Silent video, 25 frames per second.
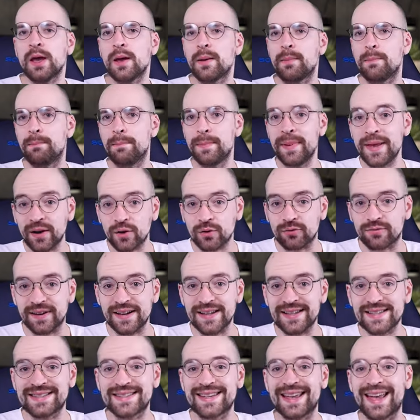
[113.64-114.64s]
Mais en
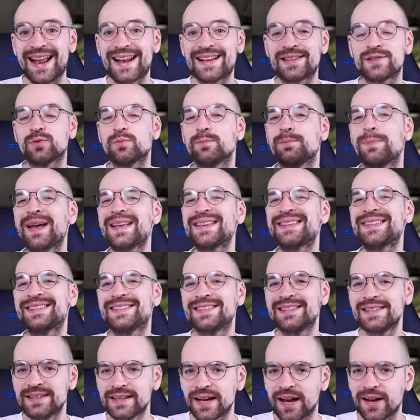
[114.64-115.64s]
fait, elles sont pas
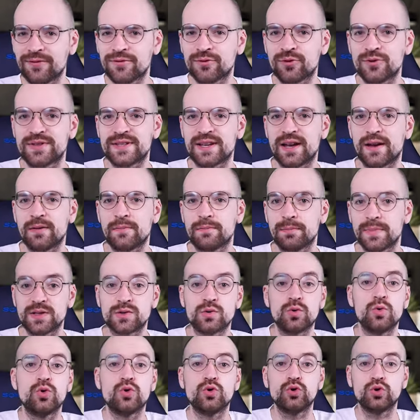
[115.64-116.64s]
si graves que ça, parce
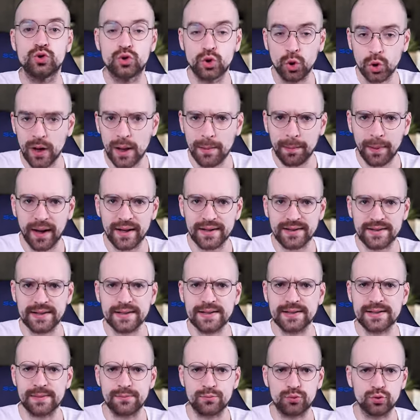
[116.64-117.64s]
que dans la
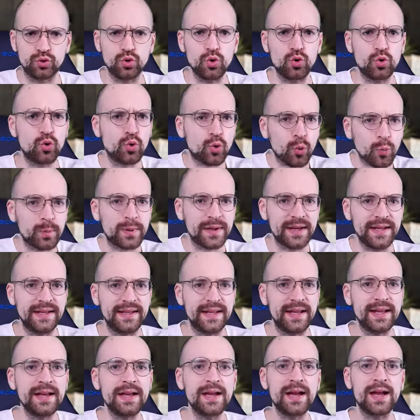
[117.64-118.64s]
pratique, c'est plutôt
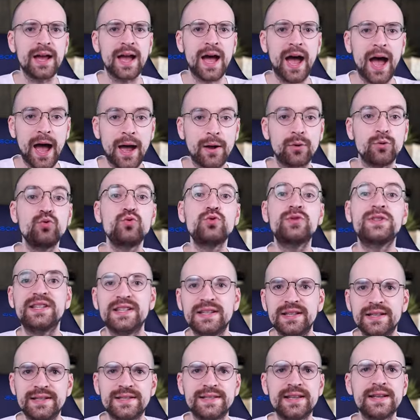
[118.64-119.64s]
compliqué à
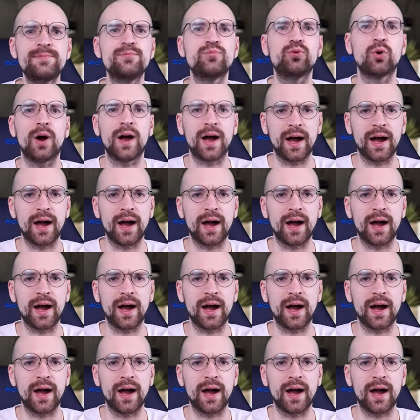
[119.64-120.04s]
utiliser pour un